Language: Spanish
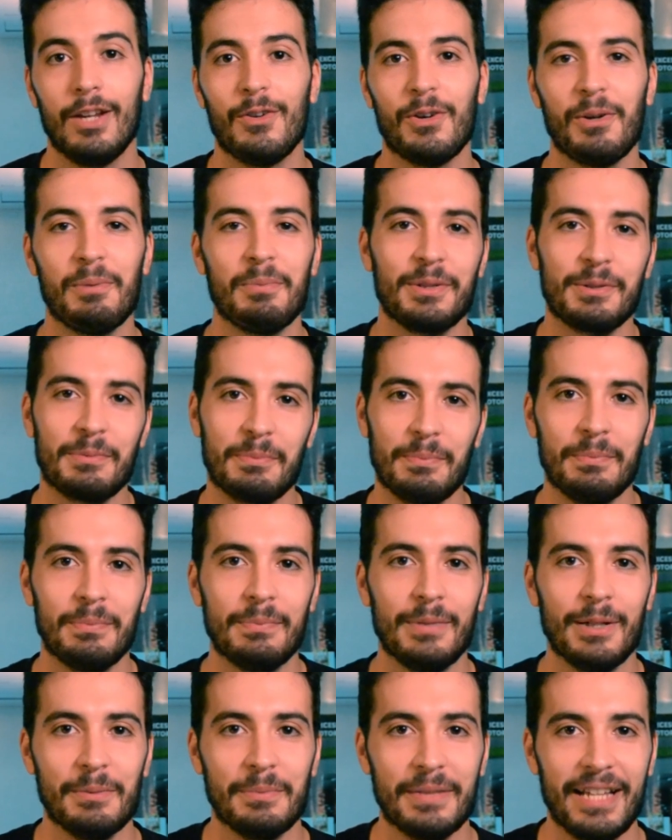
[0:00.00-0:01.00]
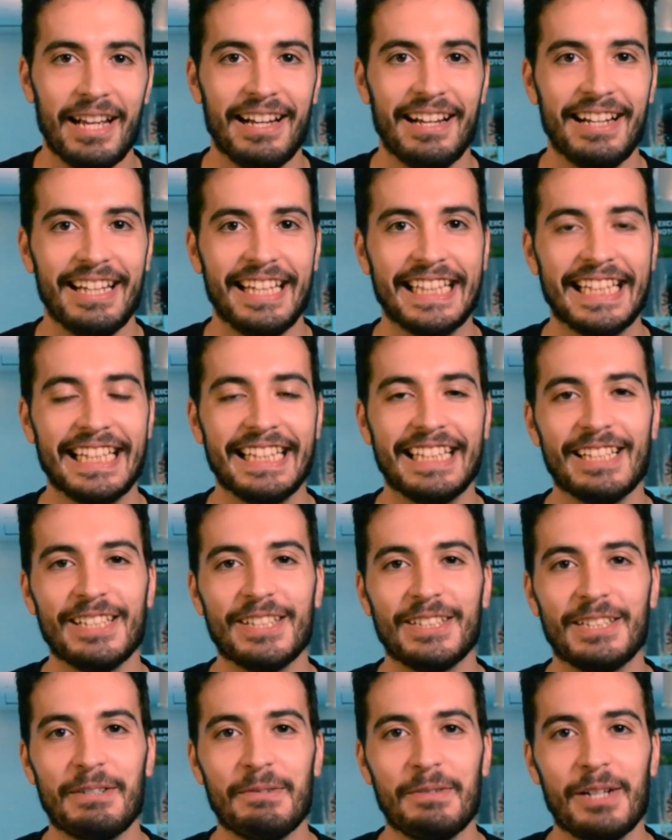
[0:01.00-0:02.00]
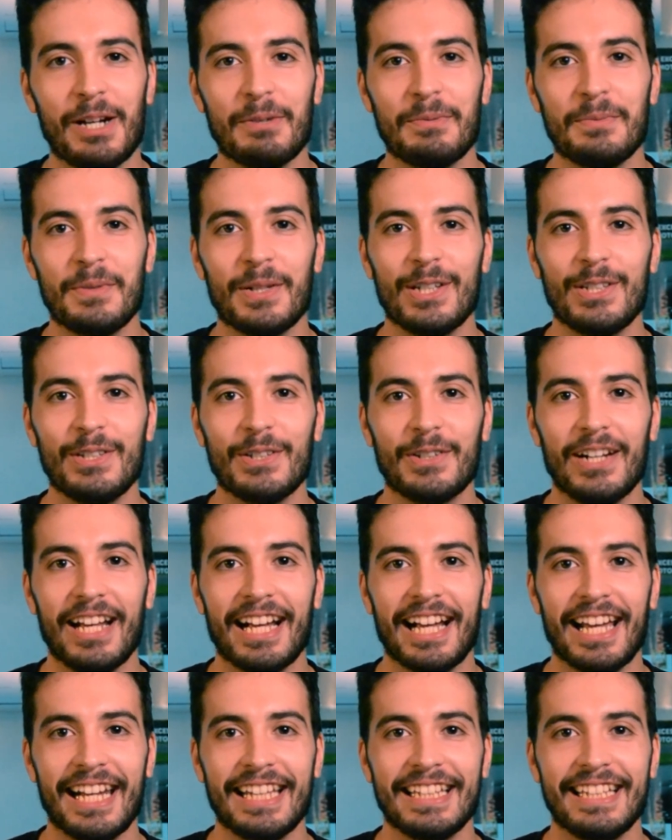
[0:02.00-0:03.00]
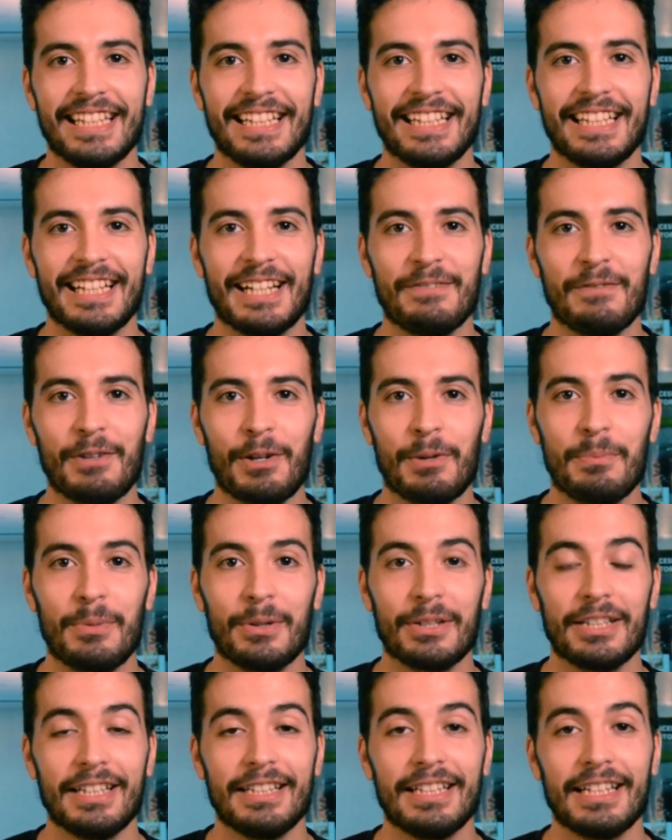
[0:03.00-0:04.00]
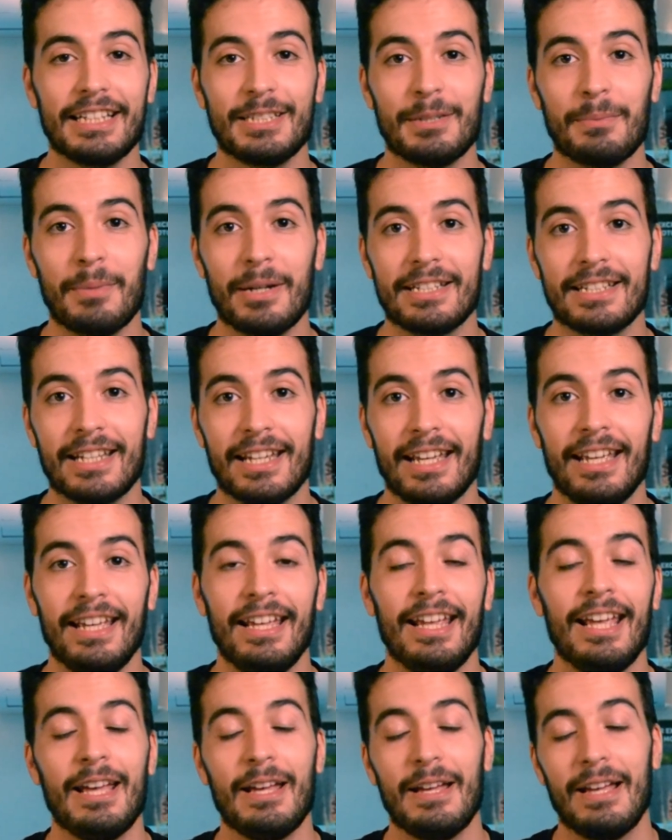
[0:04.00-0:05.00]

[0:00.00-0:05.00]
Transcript: Y luego, pues bueno, ya intentando terminar un poquito con las características más importantes, que sepáis que,